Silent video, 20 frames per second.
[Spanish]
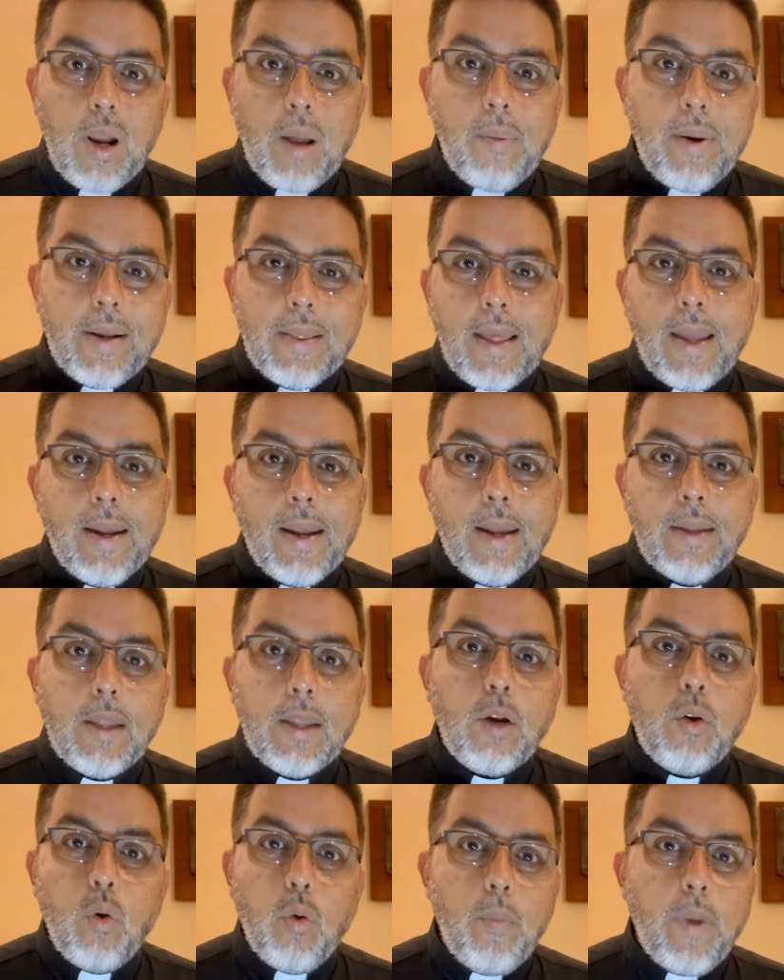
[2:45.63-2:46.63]
la verdad es que este
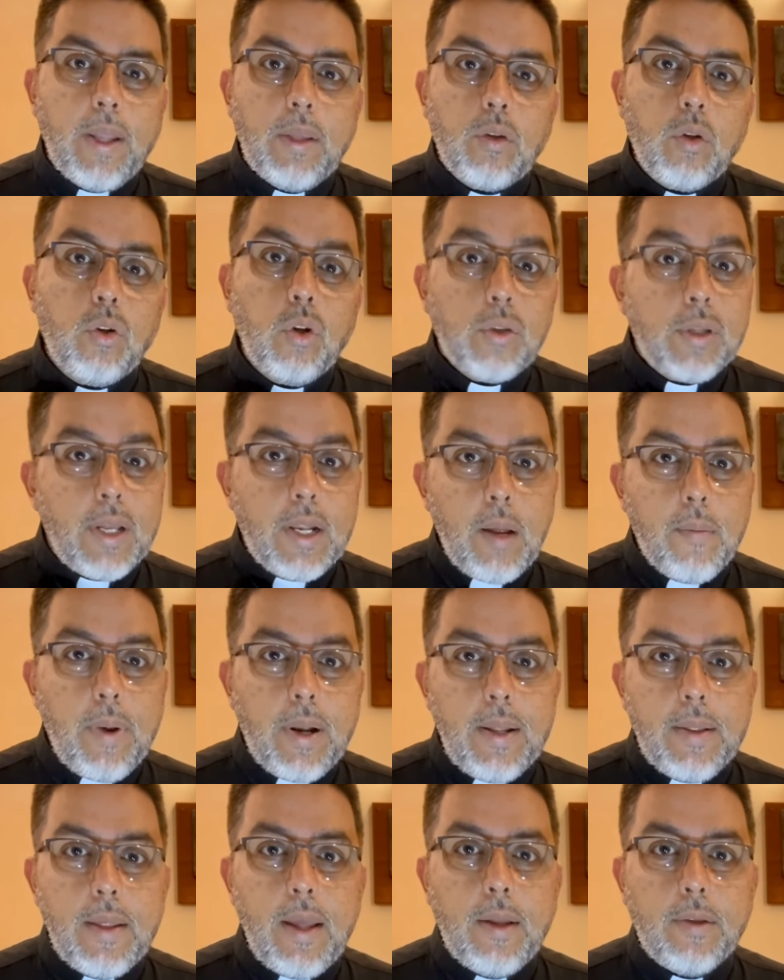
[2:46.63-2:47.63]
argumento no tiene
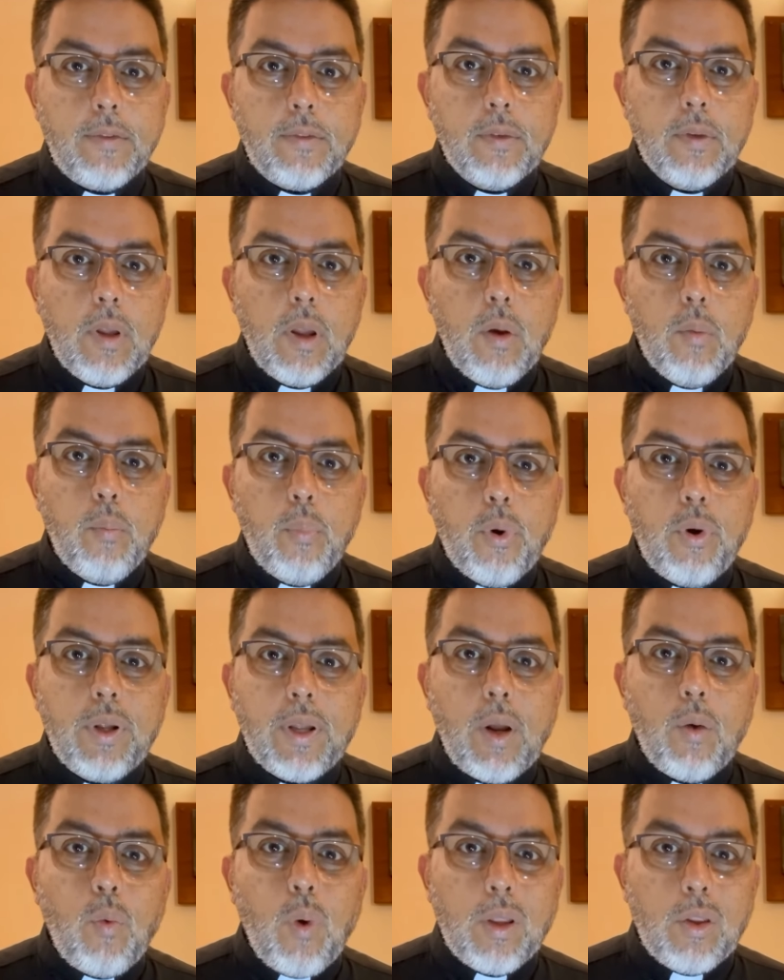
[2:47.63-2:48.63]
validez,
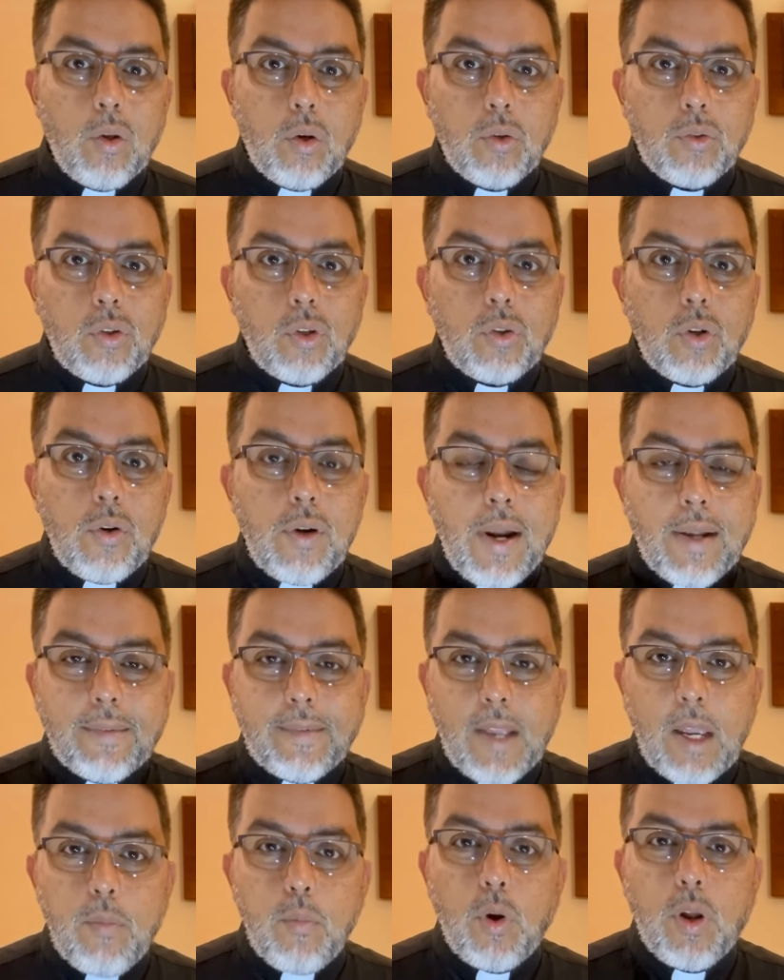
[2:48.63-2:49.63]
porque cuando nosotros
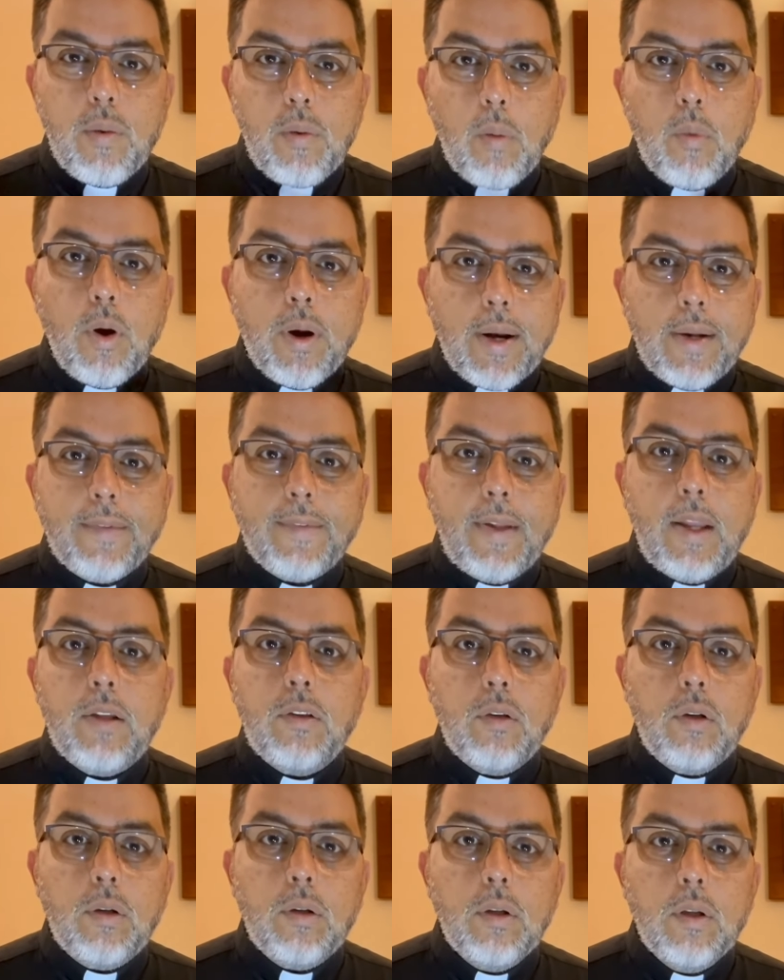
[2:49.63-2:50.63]
nacemos y vamos
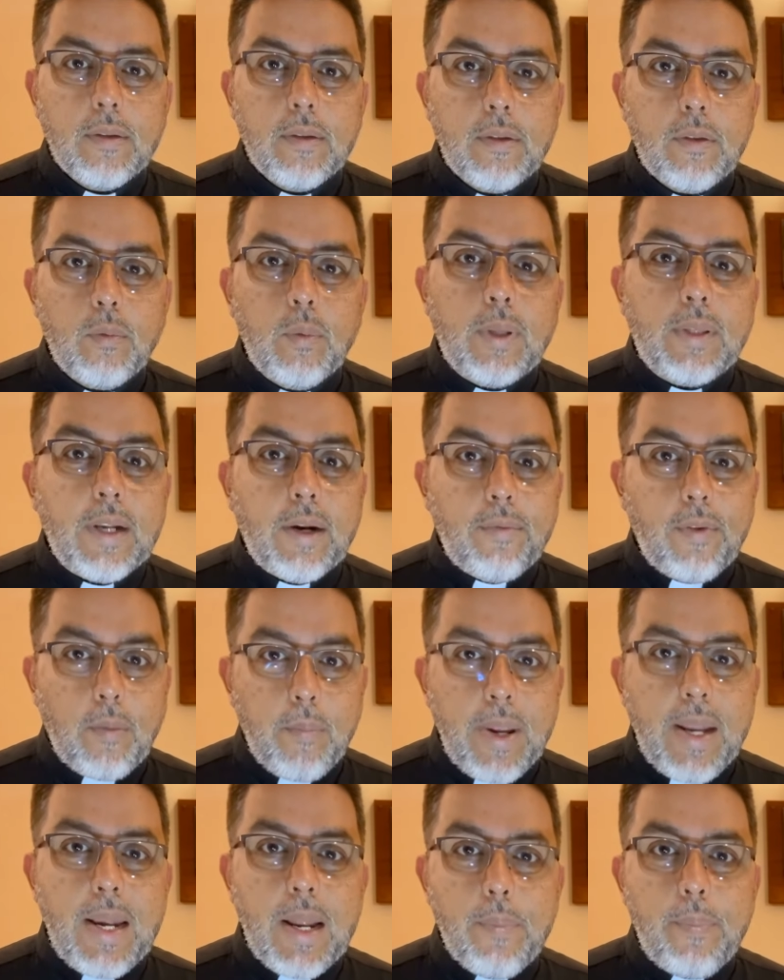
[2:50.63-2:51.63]
creciendo, nuestra
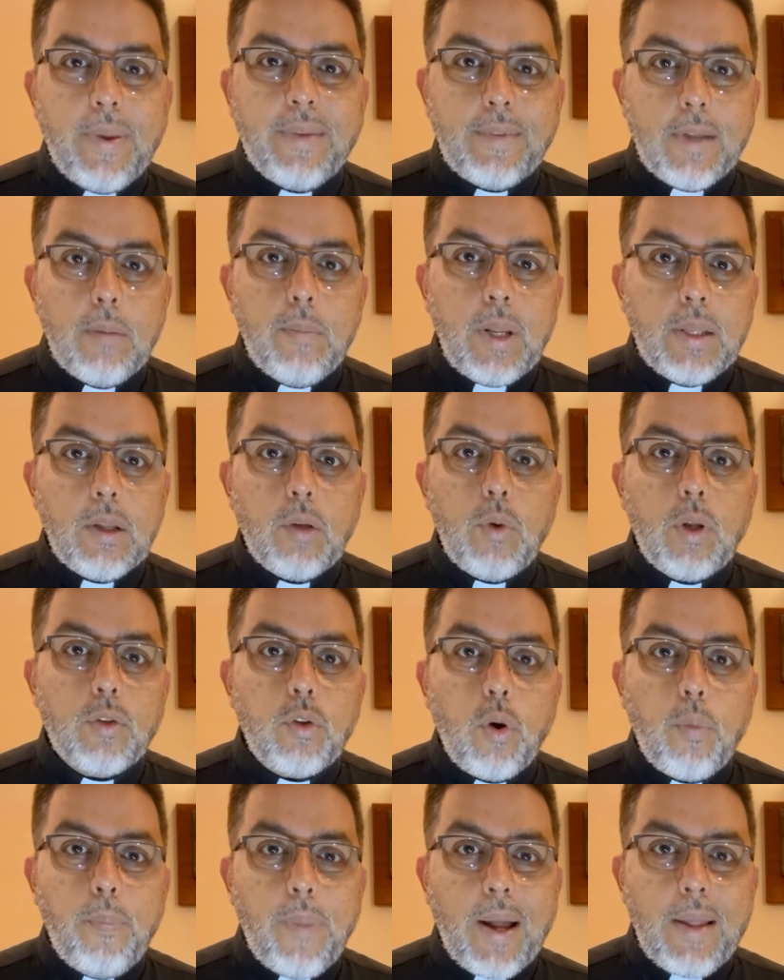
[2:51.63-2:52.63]
familia, especialmente
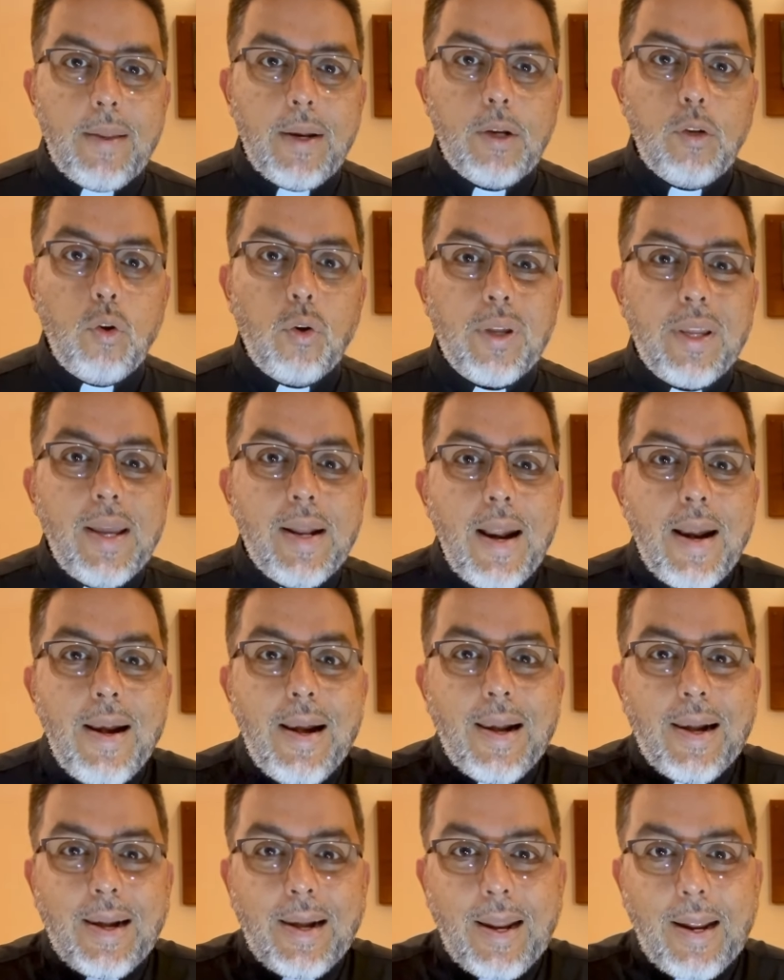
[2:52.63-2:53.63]
nuestros padres, nos quieren
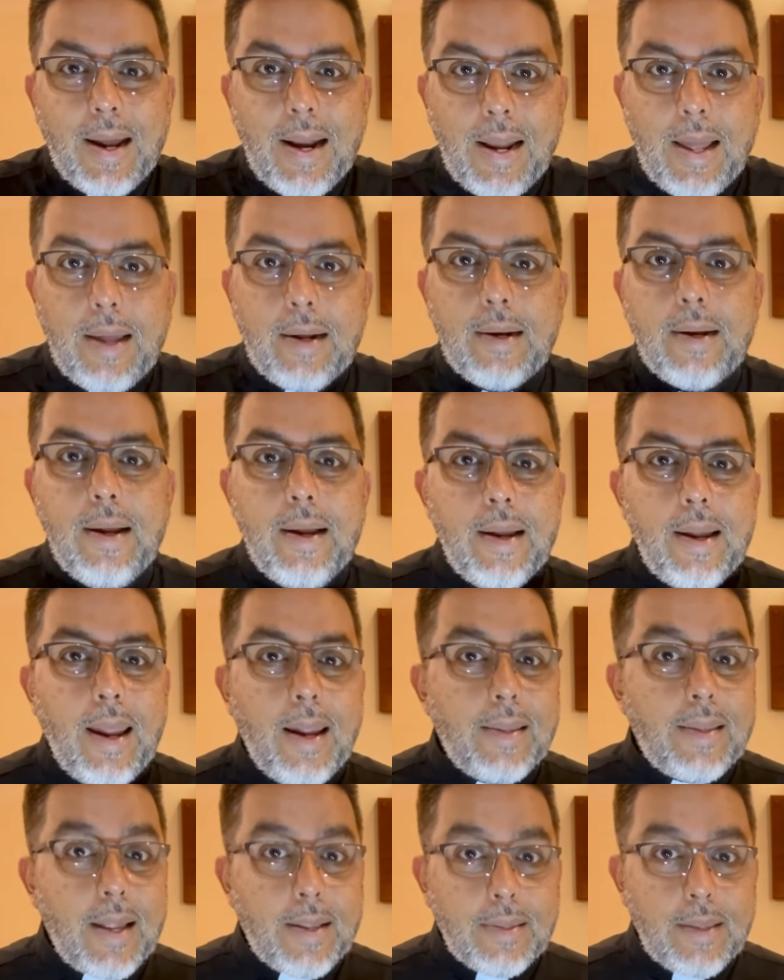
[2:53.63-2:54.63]
regalar.
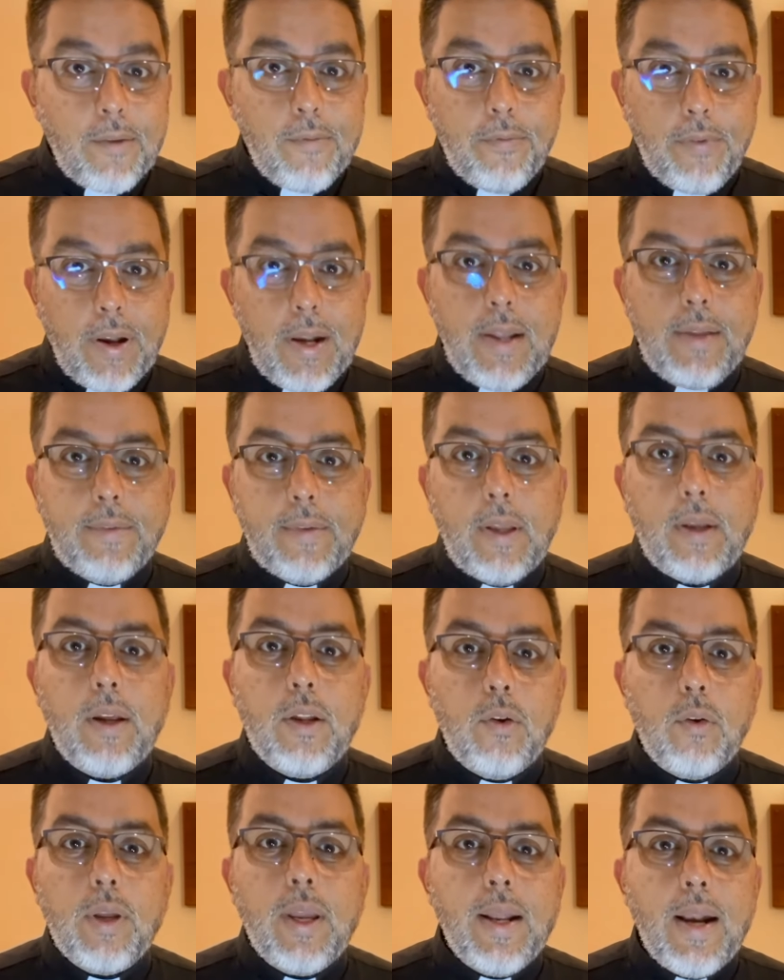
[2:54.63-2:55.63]
Están tan felices que
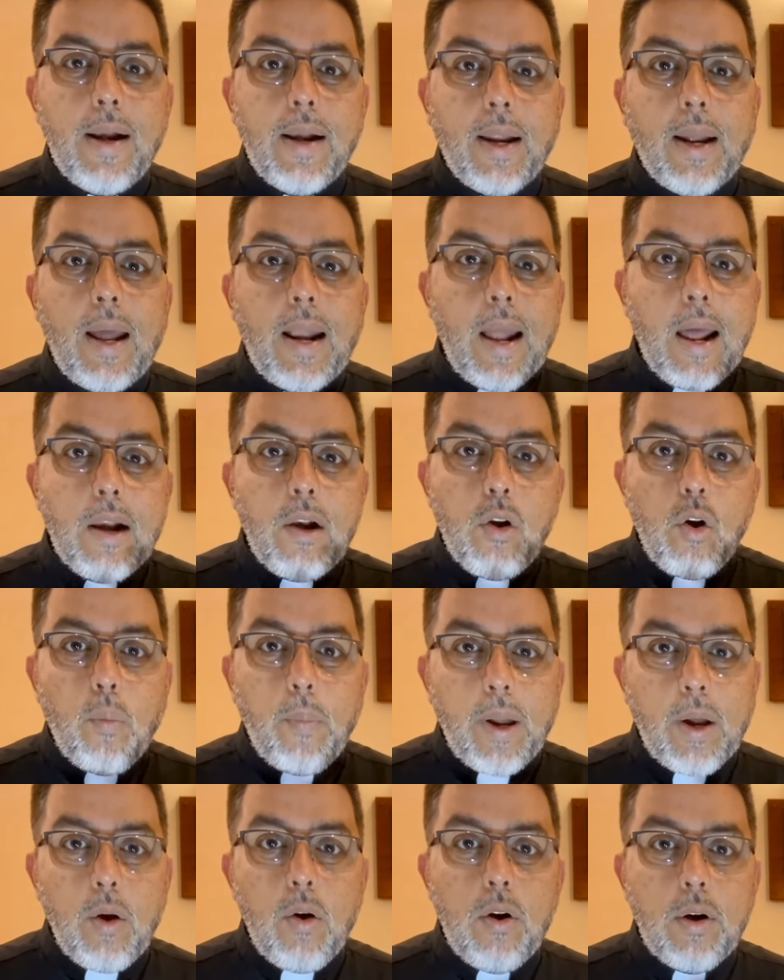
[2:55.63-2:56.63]
nos quieren regalar lo
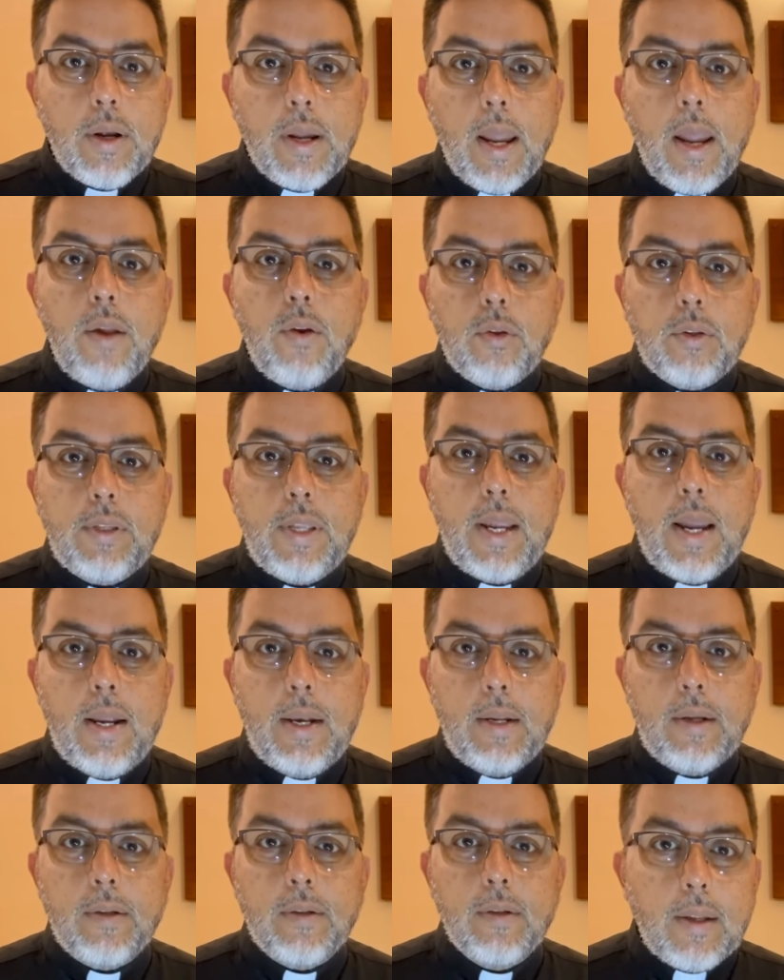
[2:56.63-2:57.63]
mejor que ellos tienen.